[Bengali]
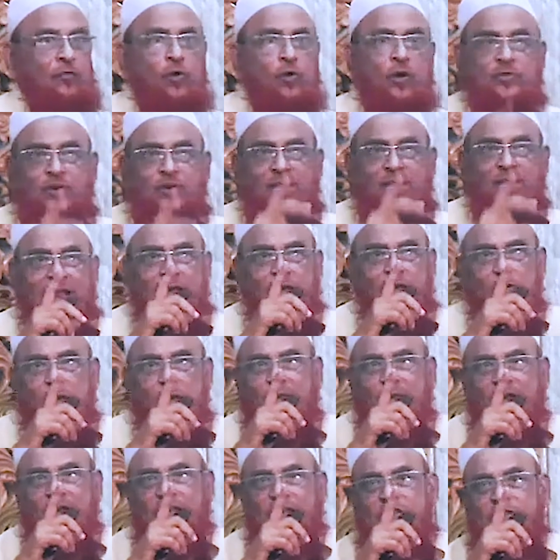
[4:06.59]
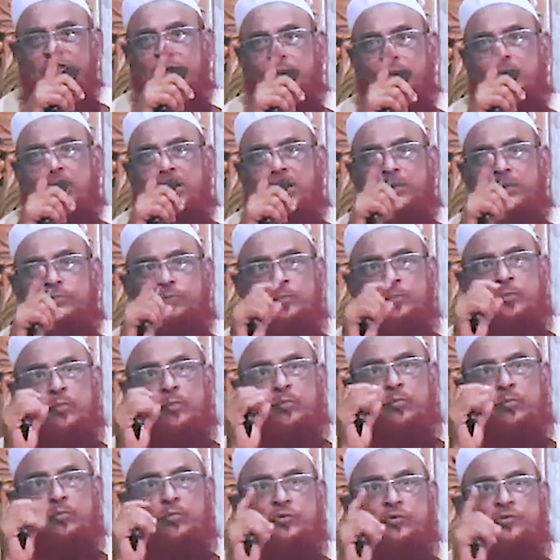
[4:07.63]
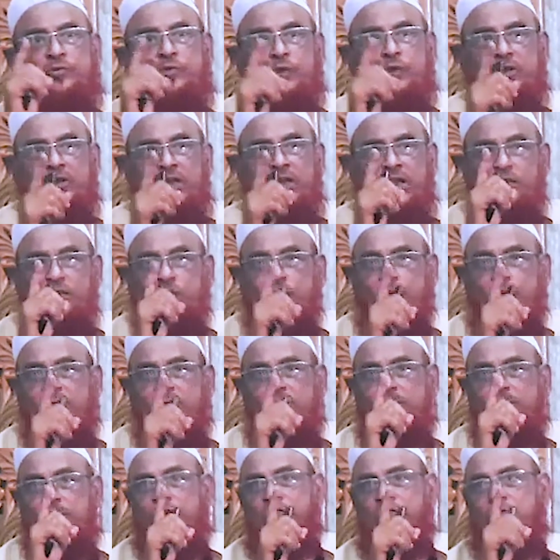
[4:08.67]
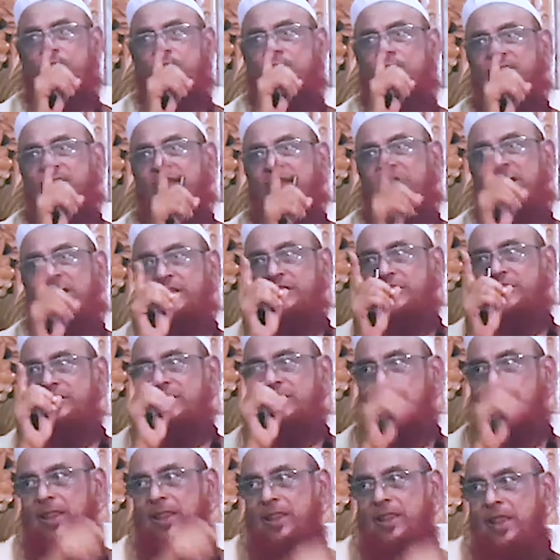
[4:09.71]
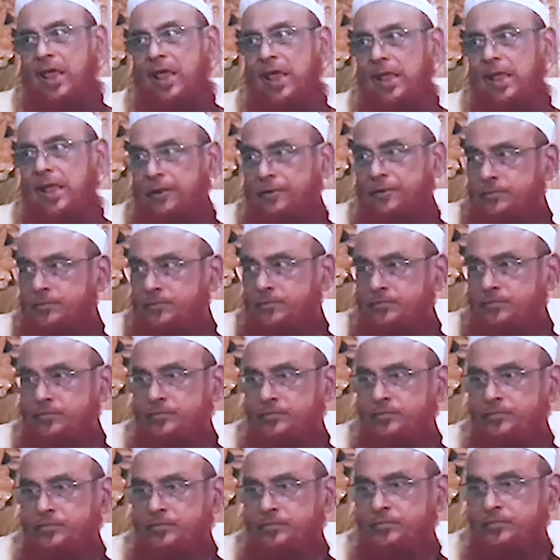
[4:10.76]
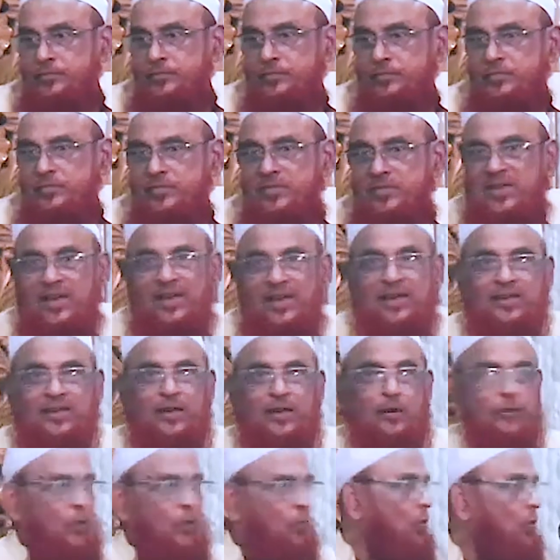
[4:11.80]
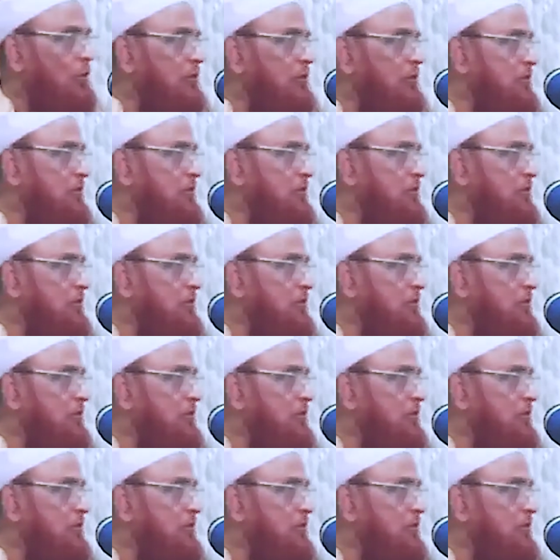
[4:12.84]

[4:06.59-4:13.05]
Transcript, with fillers: ফজরের নমাজের সময় মুসল্লির শরীর শয়তানে তিনটা বান দেয় এটা হইল